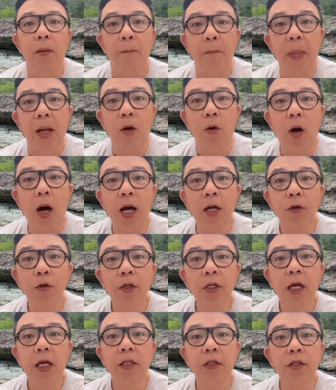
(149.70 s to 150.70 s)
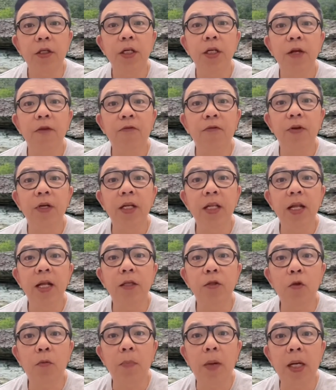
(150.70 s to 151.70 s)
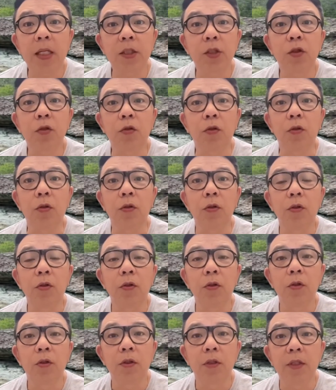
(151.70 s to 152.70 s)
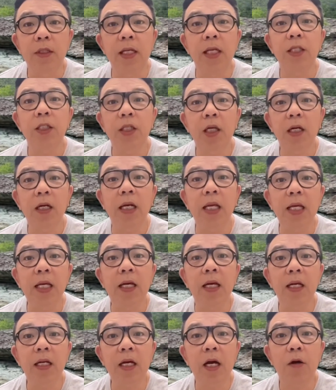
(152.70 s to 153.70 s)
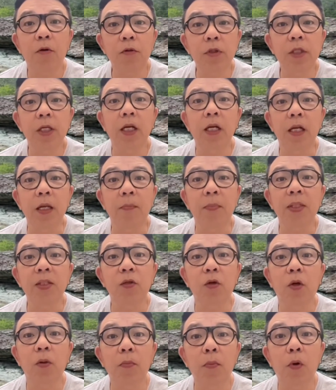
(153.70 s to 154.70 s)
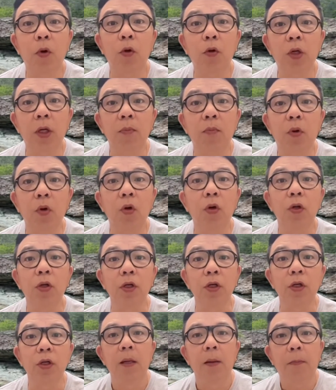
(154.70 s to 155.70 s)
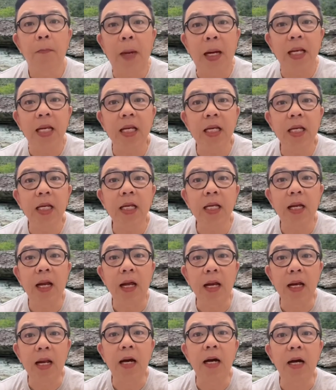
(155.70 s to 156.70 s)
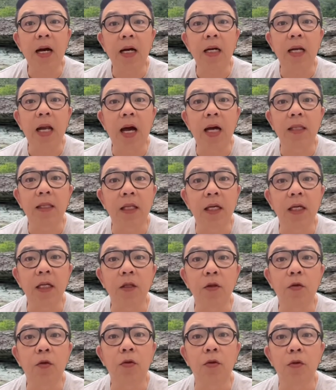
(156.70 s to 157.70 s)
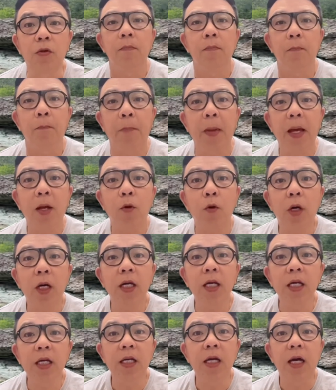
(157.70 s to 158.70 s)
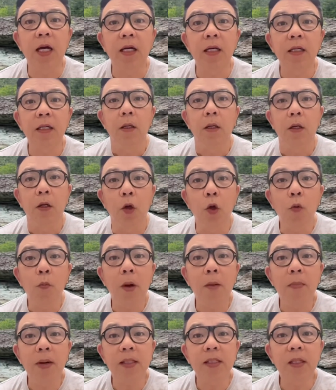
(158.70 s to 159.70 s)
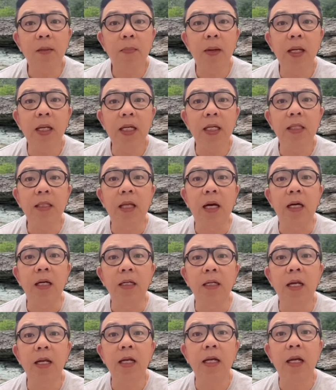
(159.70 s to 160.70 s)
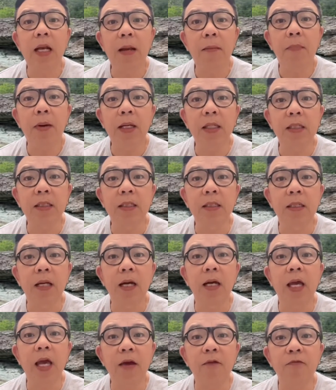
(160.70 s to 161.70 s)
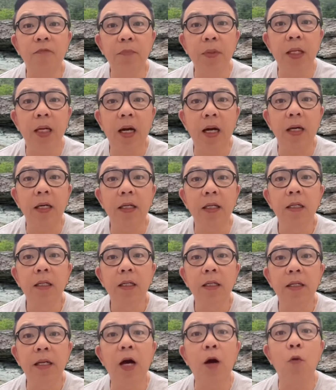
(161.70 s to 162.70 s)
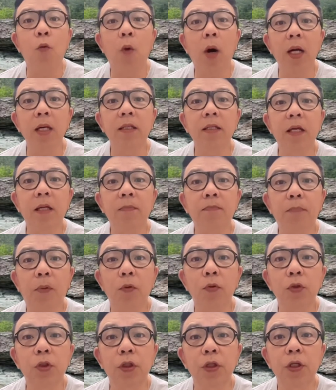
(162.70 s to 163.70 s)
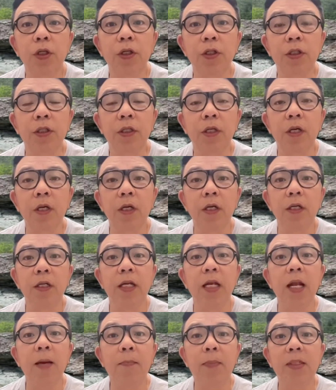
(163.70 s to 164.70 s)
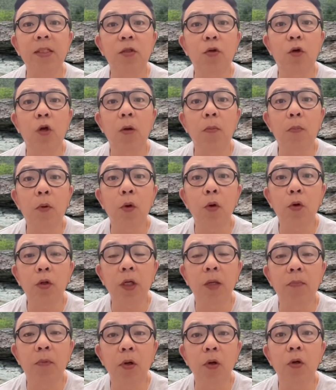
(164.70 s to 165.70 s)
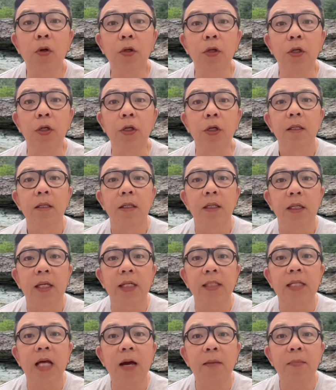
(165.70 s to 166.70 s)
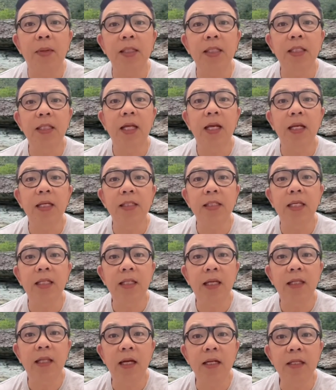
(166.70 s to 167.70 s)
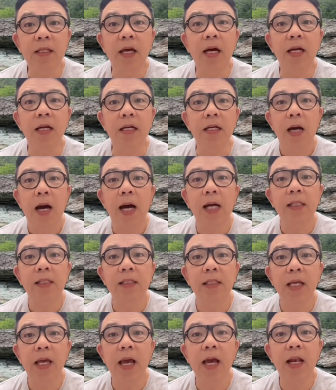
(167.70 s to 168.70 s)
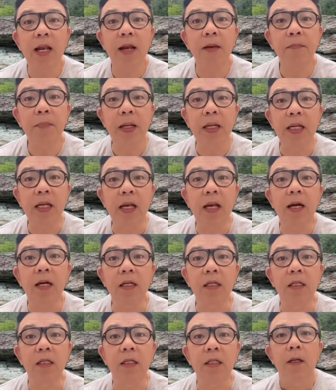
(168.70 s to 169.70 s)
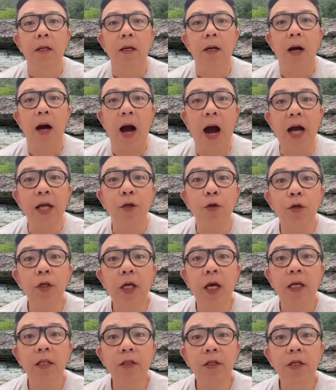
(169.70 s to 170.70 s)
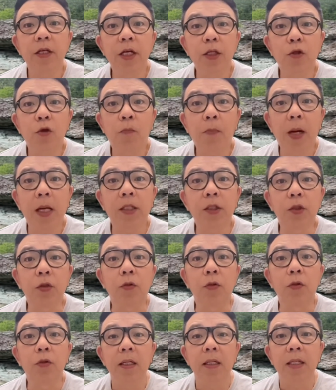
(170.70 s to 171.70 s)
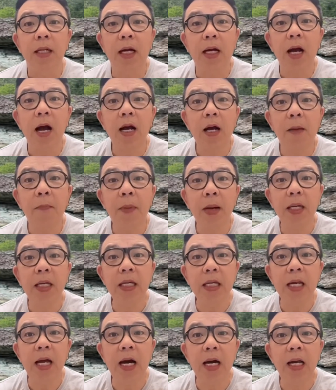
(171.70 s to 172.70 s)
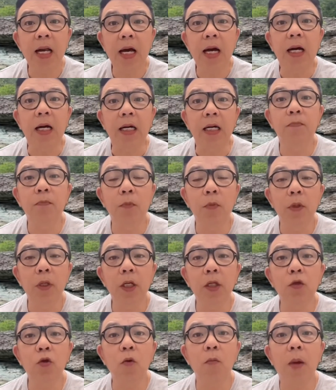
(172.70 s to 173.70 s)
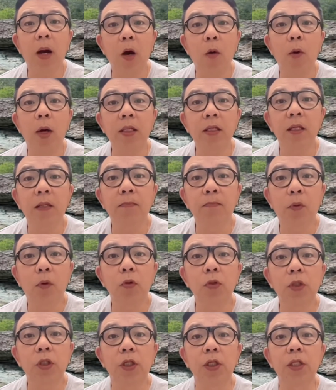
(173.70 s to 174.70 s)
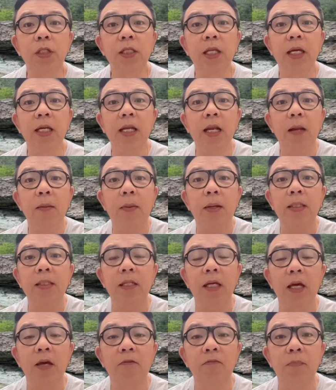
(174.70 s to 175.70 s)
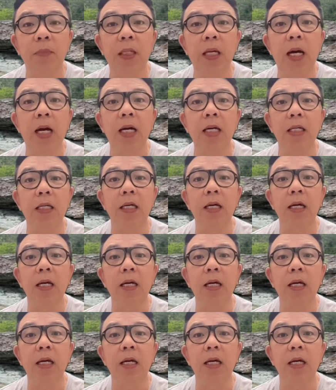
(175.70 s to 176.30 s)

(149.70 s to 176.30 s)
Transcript: Pero ayon kay Attorney Ferdinand Topacio na siyang legal counsel ni Pastor Apollo Kiboloy, paninira lang ang lahat ng ito. Pero kanina, lumabas sa balita na naglabas ang FBI ng wanted posters ni na Pastor Apollo Kiboloy kasama si Teresita Dandan at si Helen Panilag. Ayon kay Attorney Topacio, nakakapanghinala itong mga wanted posters na inilabas ng FBI